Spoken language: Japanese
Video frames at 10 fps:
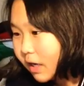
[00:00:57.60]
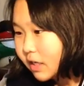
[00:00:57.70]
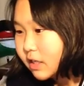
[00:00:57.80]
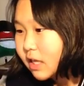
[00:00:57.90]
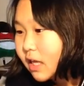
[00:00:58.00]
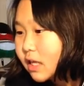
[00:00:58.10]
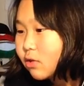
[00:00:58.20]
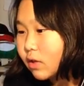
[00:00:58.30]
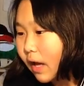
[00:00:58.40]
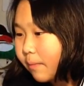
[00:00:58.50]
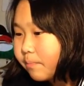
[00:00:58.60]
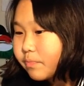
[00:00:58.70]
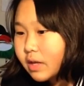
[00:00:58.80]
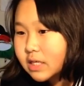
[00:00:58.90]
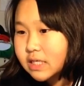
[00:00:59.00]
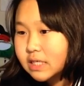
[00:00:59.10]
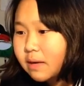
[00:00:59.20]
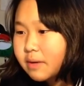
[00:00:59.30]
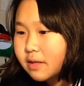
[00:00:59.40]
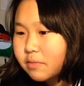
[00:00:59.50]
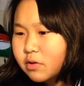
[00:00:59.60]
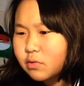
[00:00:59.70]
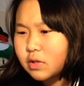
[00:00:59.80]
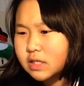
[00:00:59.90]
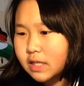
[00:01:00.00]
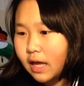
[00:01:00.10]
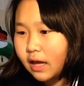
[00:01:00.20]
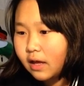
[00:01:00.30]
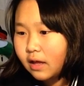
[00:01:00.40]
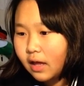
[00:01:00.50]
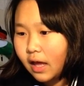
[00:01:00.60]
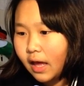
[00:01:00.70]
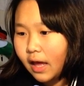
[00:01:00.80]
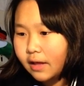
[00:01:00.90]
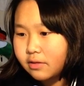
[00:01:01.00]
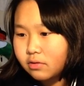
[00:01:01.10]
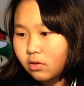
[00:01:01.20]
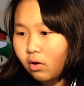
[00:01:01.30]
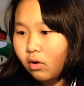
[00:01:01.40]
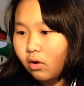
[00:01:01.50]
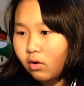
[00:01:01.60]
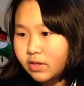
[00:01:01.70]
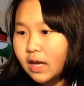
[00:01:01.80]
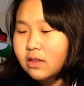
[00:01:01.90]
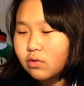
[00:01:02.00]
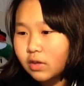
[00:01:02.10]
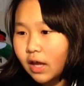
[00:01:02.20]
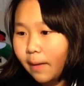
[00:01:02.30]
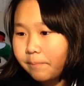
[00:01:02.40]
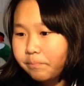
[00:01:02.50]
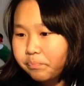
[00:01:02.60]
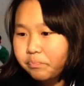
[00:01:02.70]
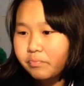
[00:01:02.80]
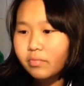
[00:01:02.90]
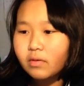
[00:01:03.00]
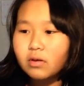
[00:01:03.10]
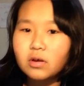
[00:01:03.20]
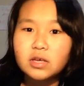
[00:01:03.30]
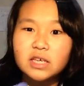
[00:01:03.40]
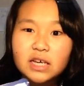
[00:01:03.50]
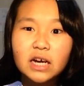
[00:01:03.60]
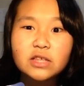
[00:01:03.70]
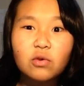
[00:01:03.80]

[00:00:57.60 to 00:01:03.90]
う、インターネットで調べてみるとですね、えー、っと、なんとね、意外